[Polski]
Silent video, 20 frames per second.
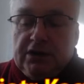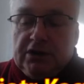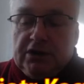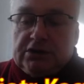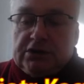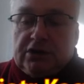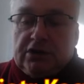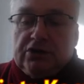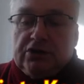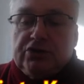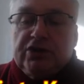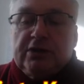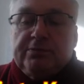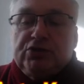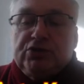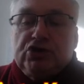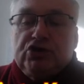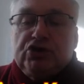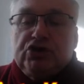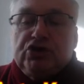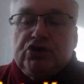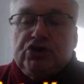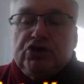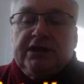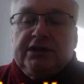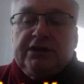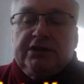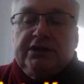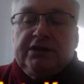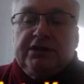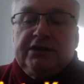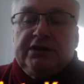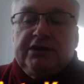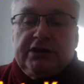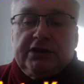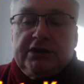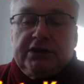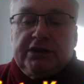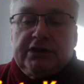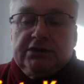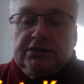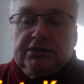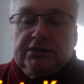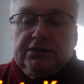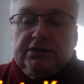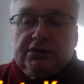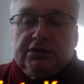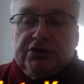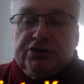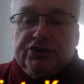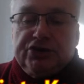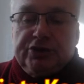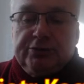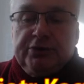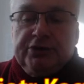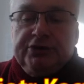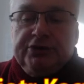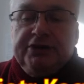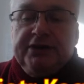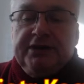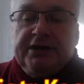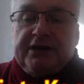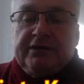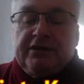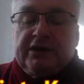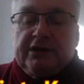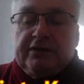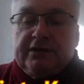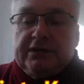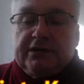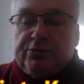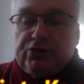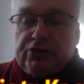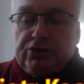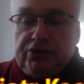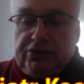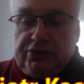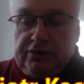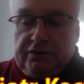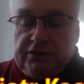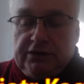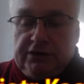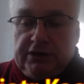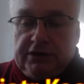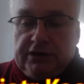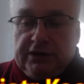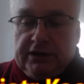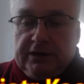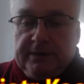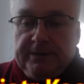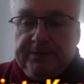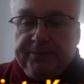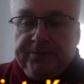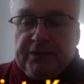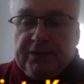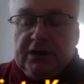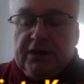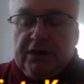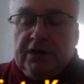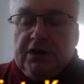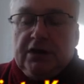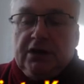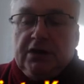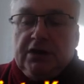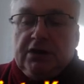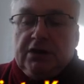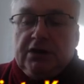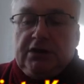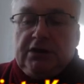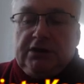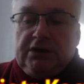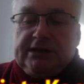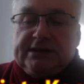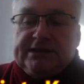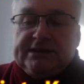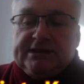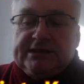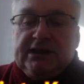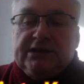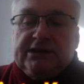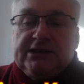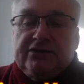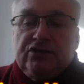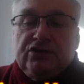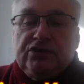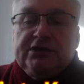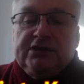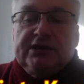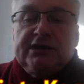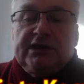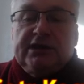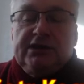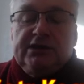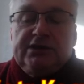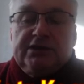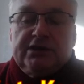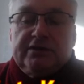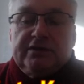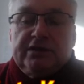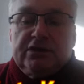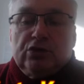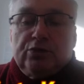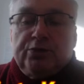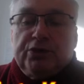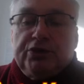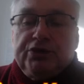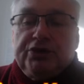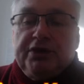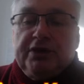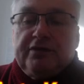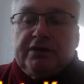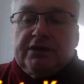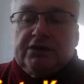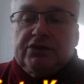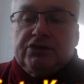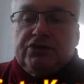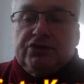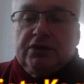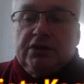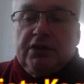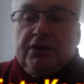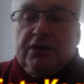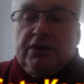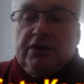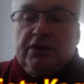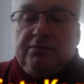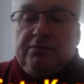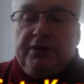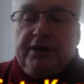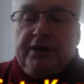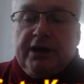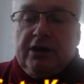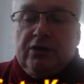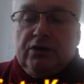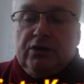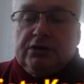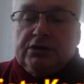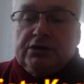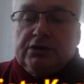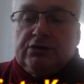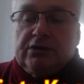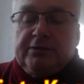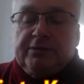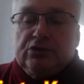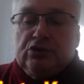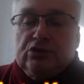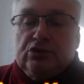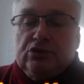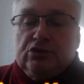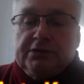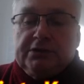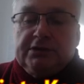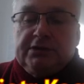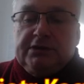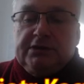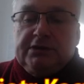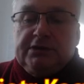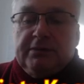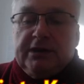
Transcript: Skoczek przyszedł na D4, żeby denerwować przeciwnika i cel swój zrealizował, ponieważ białe osłabiły pozycję.